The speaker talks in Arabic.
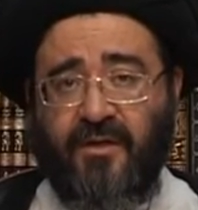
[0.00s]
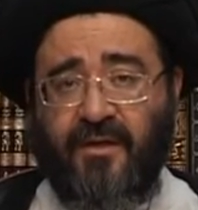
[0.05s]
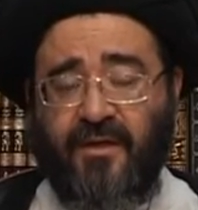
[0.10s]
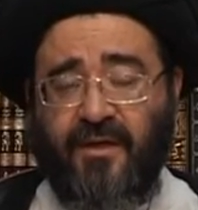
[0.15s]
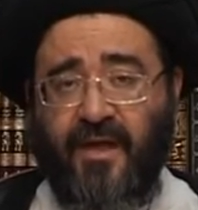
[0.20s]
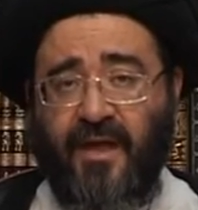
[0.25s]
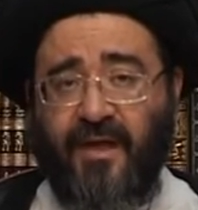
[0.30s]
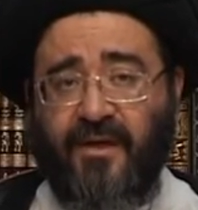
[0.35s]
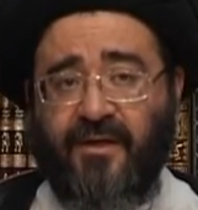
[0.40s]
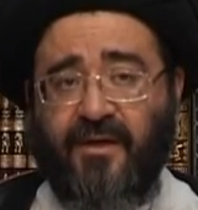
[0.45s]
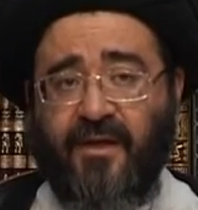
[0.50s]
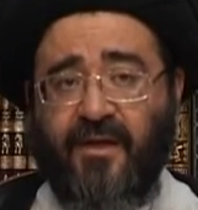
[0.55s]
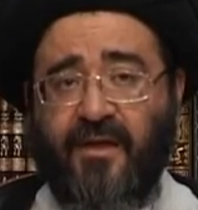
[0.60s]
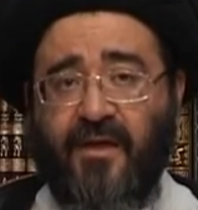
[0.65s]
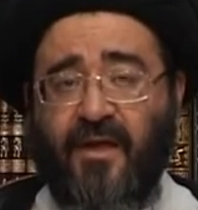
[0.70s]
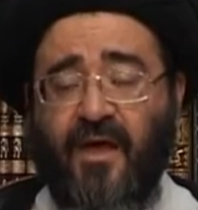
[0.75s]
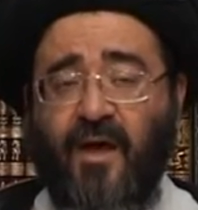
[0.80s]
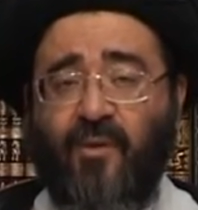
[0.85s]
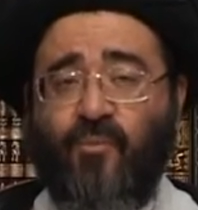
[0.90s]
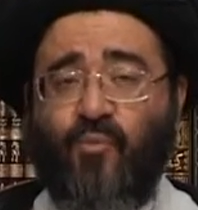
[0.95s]
لأن
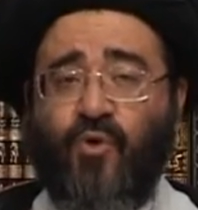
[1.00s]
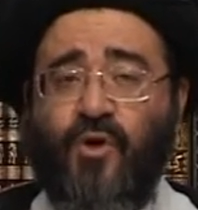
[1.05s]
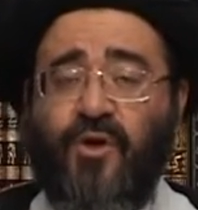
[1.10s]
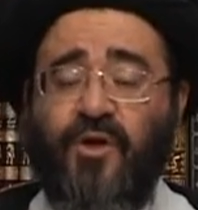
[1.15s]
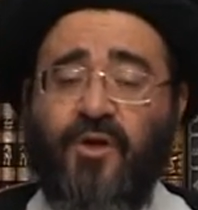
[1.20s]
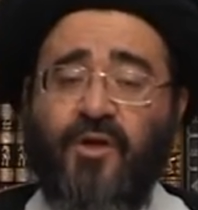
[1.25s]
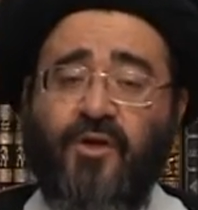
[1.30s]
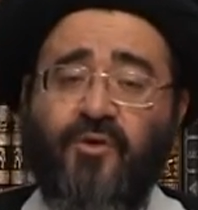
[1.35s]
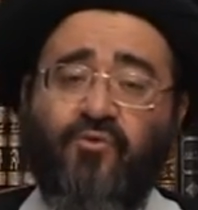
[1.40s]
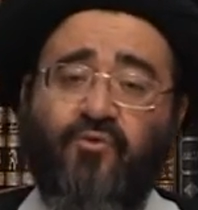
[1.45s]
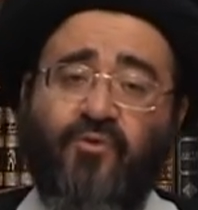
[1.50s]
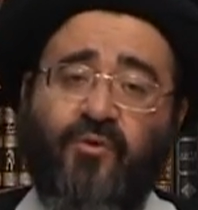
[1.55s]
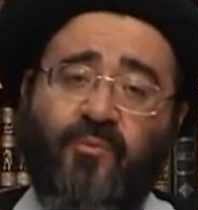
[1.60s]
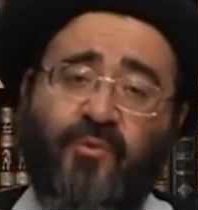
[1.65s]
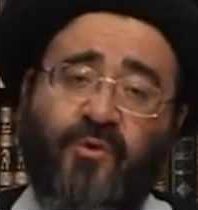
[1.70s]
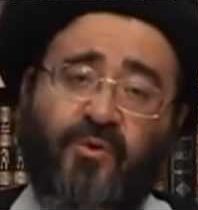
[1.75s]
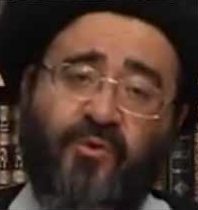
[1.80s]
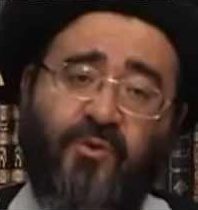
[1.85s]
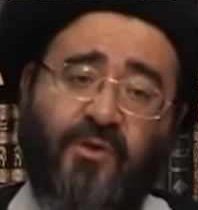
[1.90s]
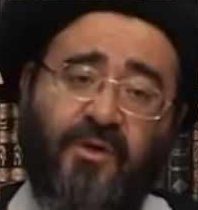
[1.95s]
الله محيط
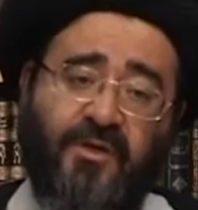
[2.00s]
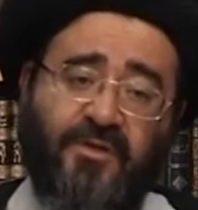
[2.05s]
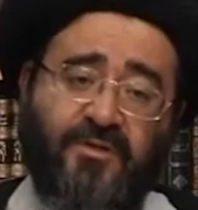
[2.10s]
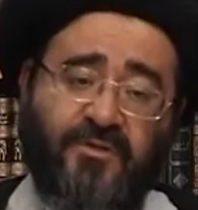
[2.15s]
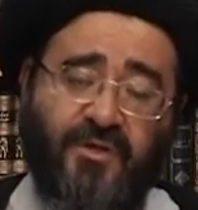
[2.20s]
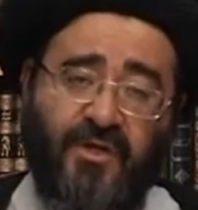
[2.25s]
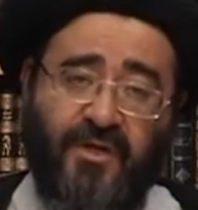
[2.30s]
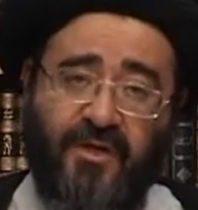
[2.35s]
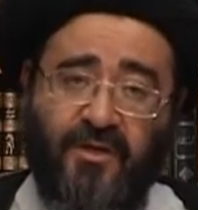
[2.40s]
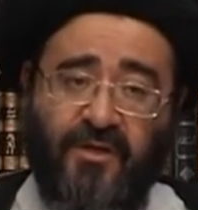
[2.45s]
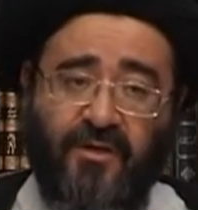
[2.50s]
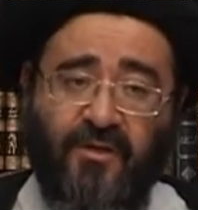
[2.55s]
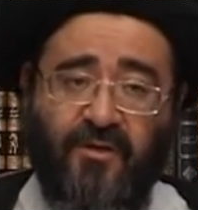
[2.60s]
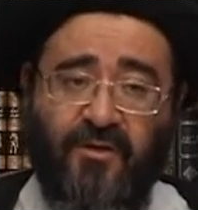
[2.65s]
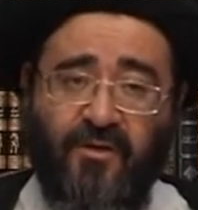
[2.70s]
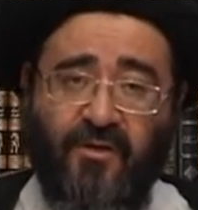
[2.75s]
بكل شيء